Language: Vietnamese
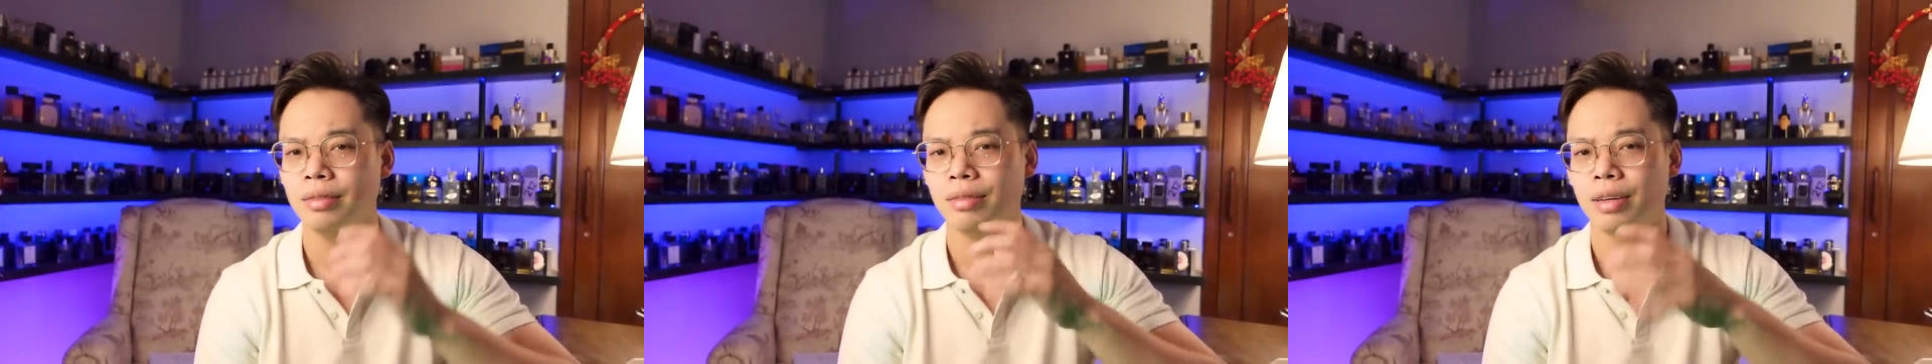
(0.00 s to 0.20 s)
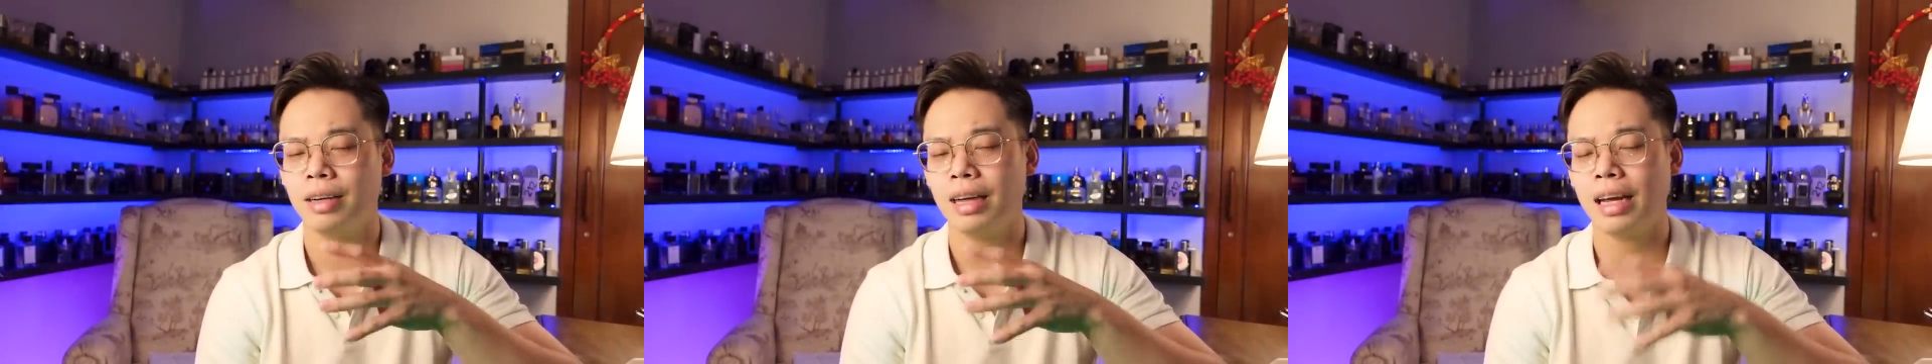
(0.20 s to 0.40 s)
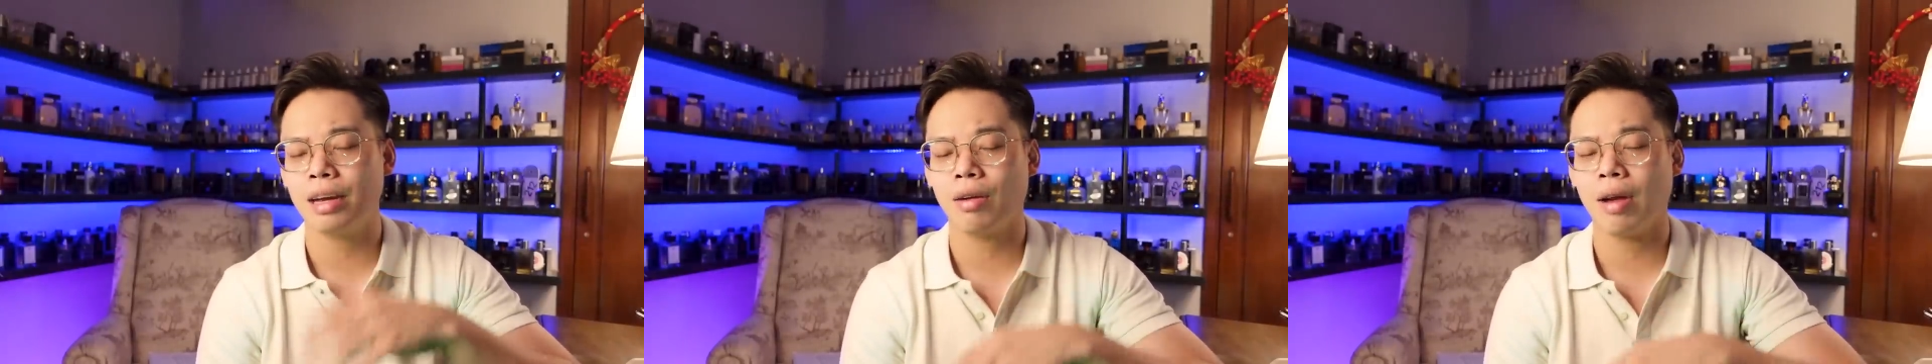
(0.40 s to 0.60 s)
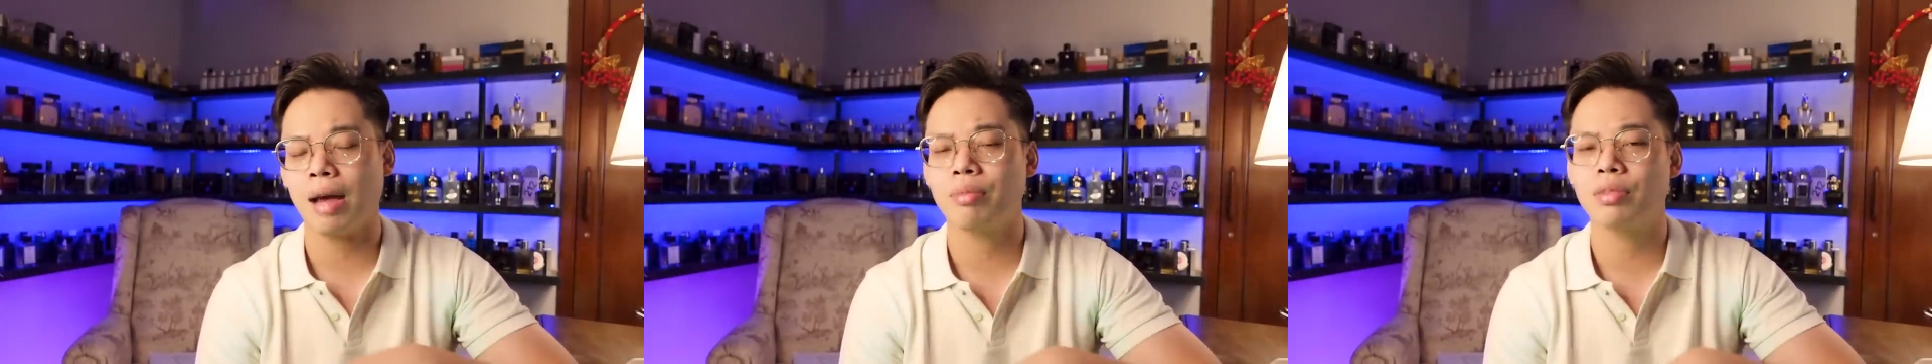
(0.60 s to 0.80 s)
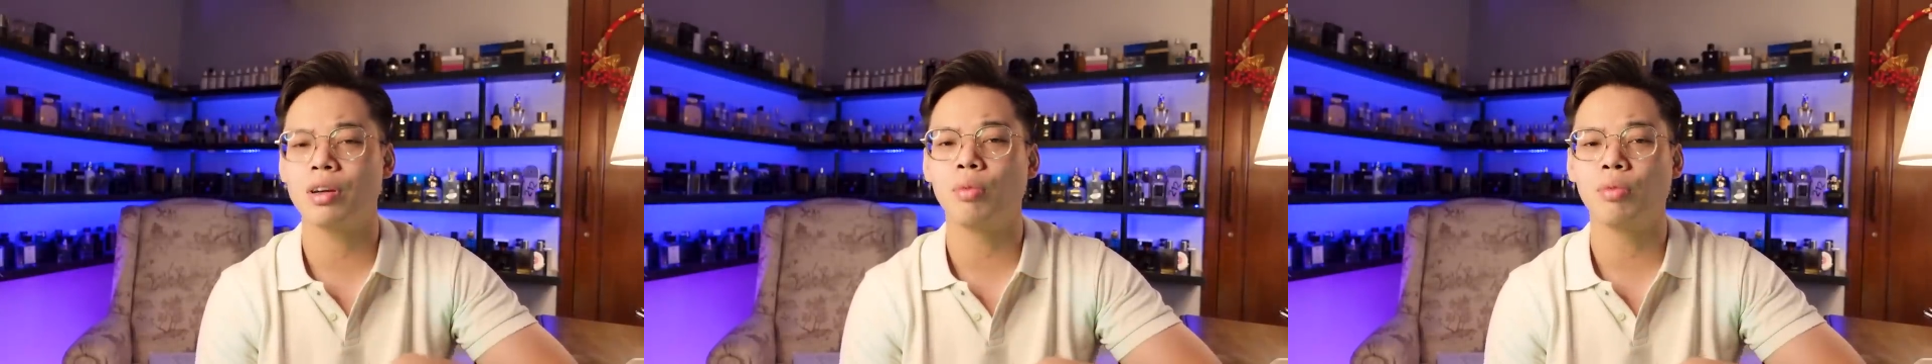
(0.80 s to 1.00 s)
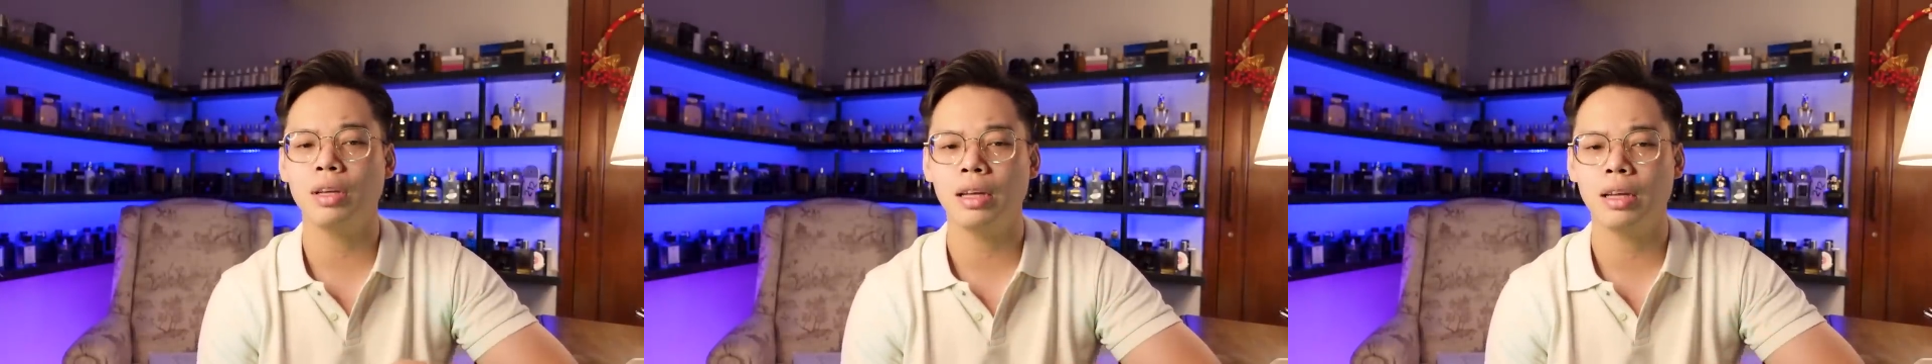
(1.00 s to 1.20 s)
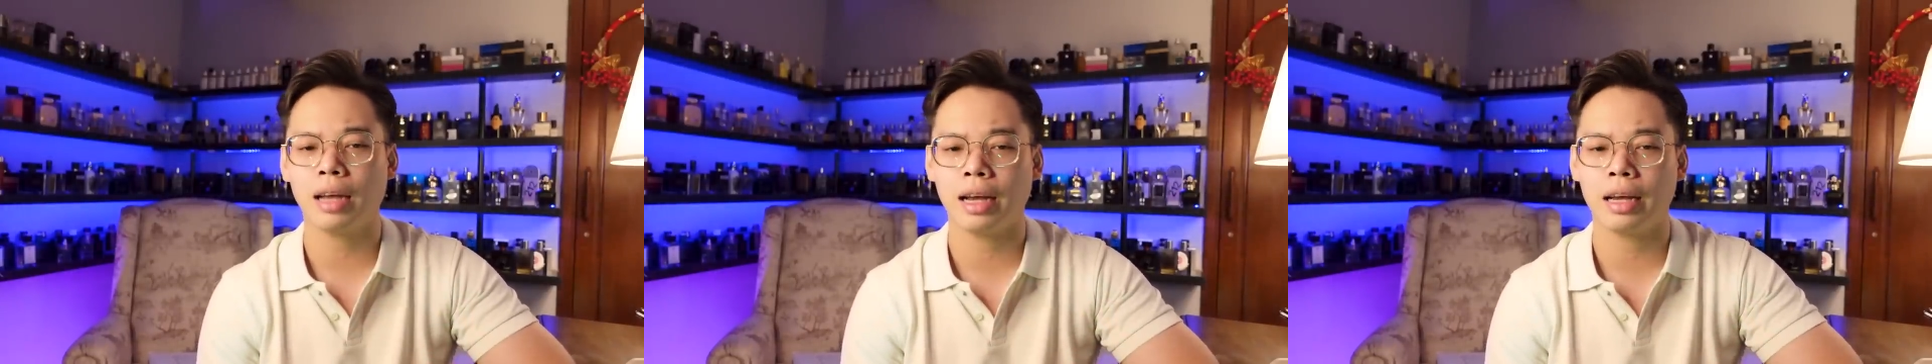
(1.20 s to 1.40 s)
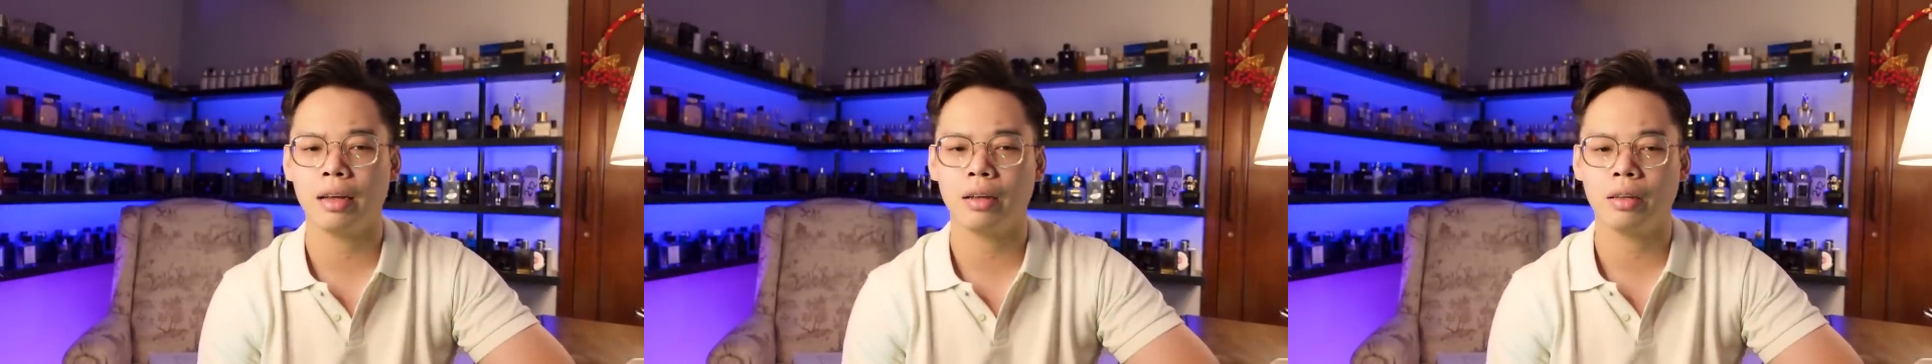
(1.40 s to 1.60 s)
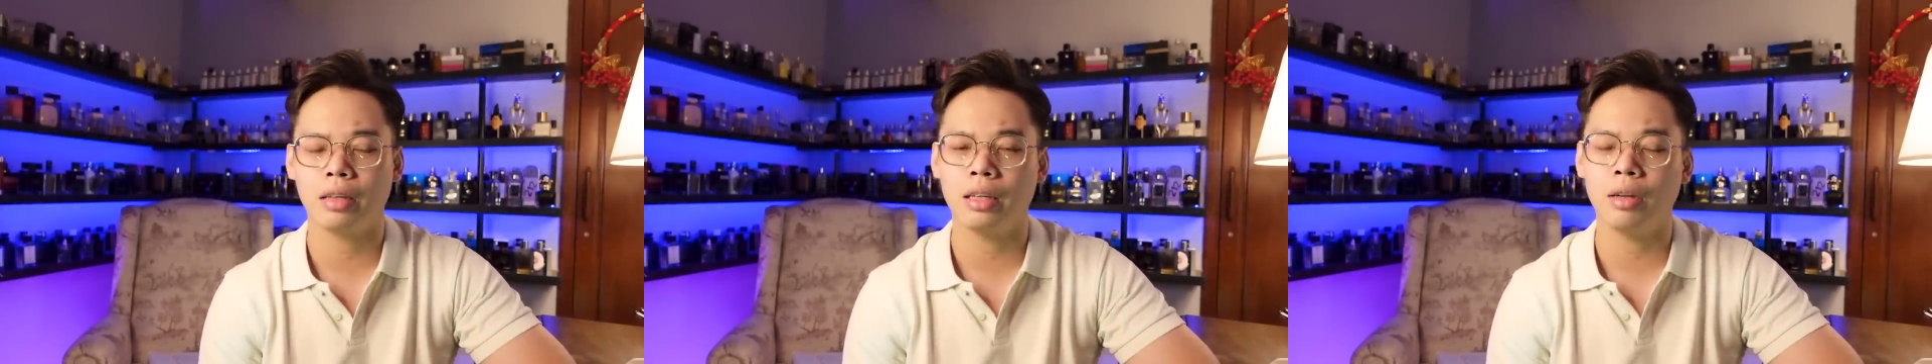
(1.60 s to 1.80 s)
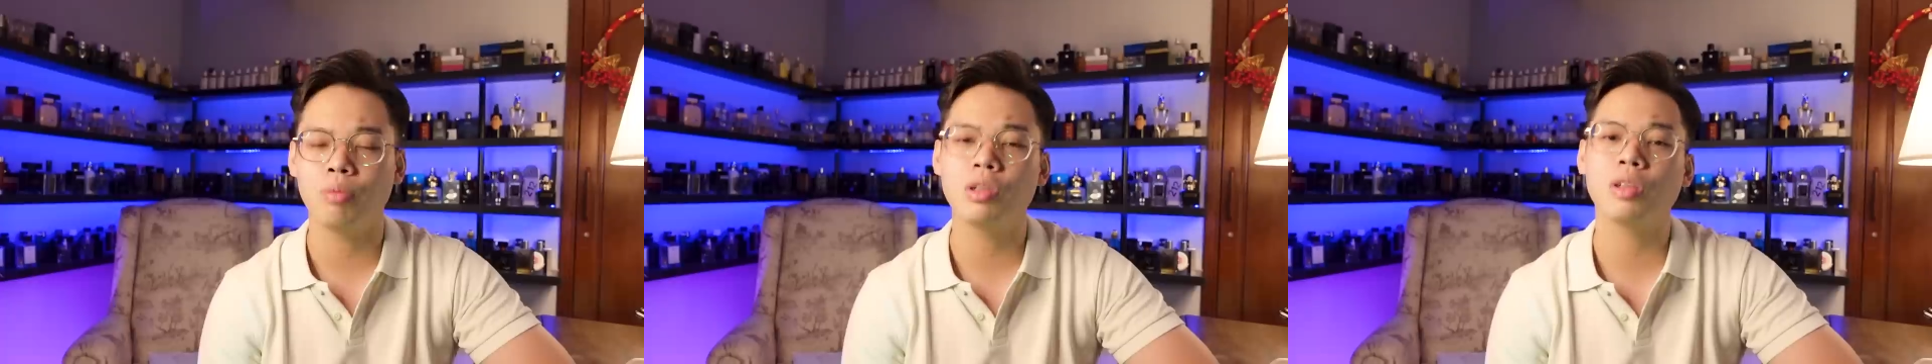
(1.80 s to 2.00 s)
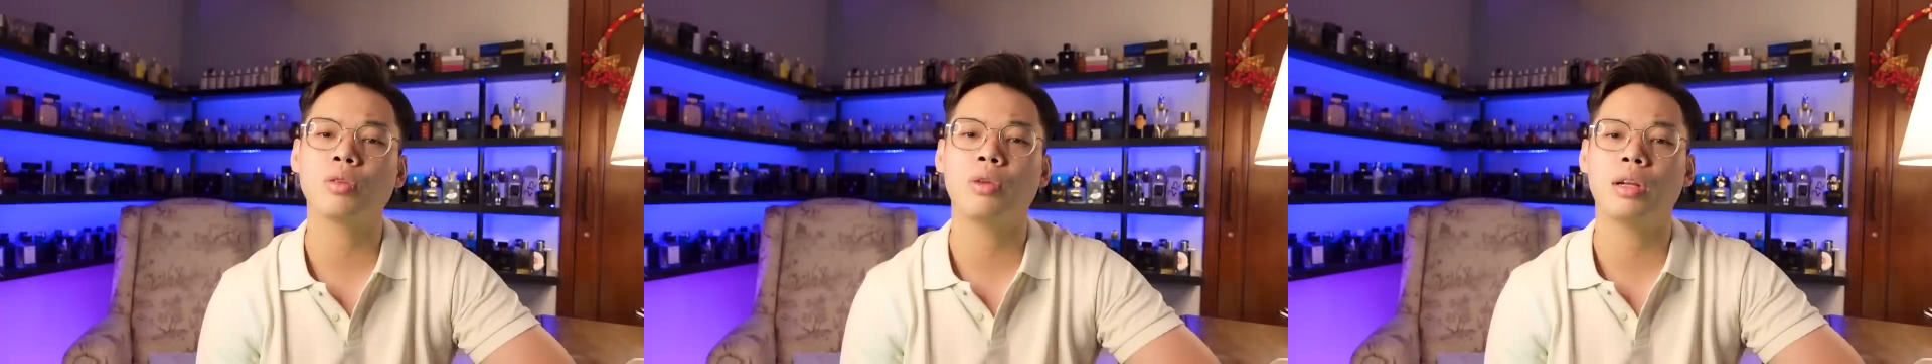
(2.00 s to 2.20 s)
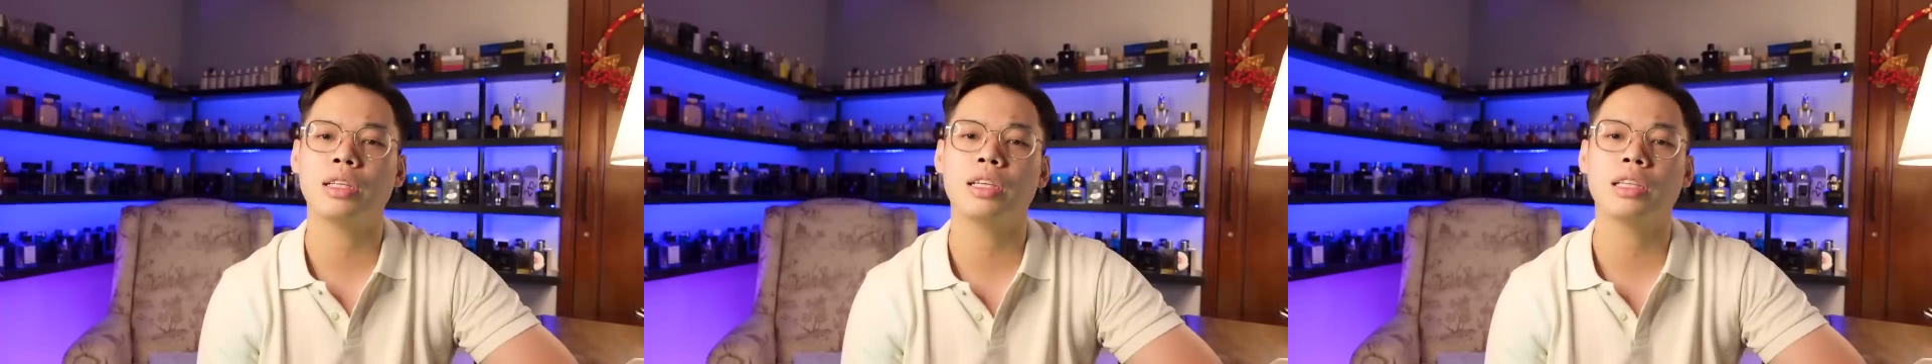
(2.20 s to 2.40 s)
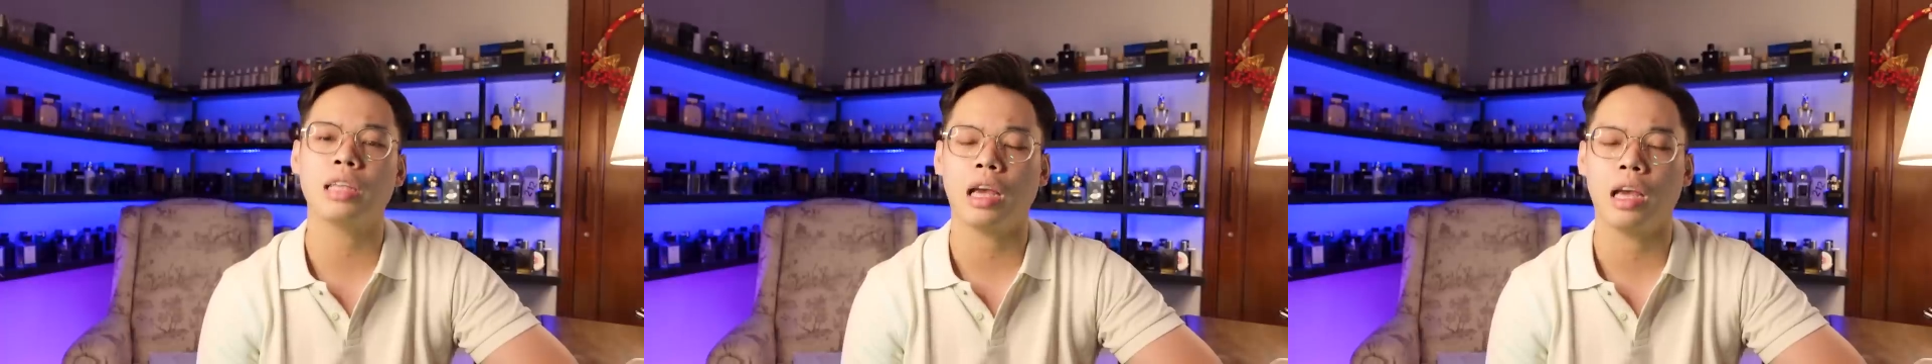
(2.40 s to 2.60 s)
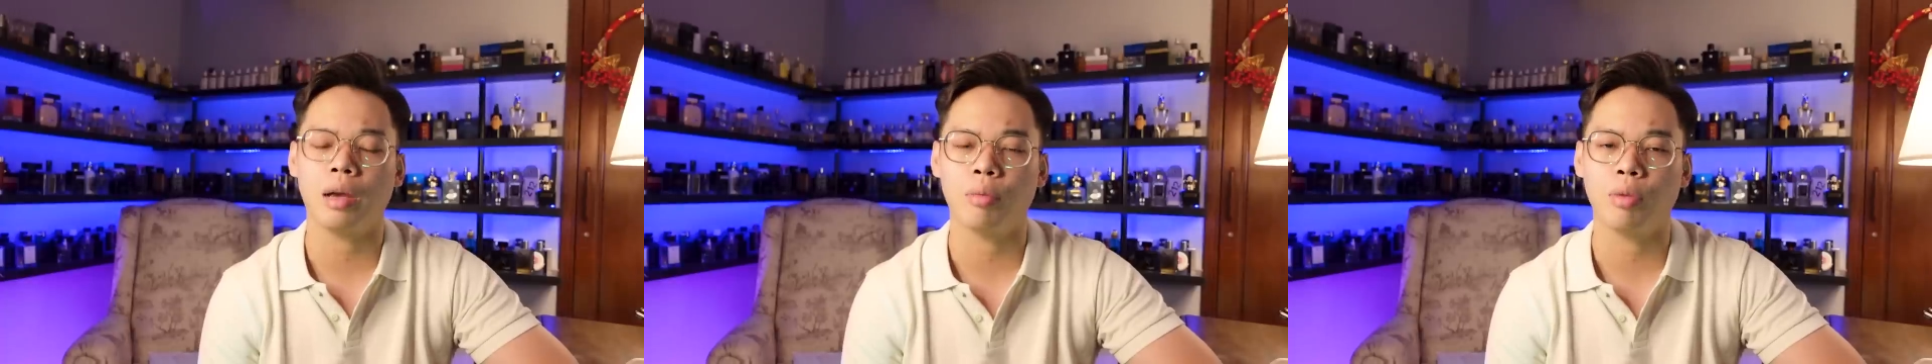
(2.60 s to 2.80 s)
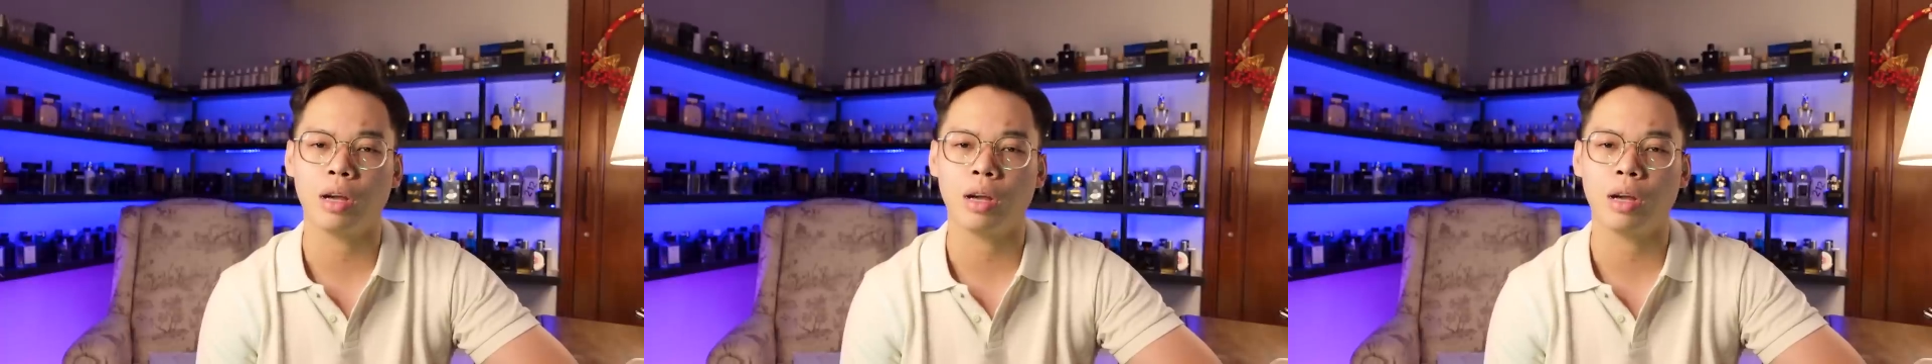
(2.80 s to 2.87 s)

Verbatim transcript: vấn đề nó làm giống như này thì hôm trước tôi đã chia sẻ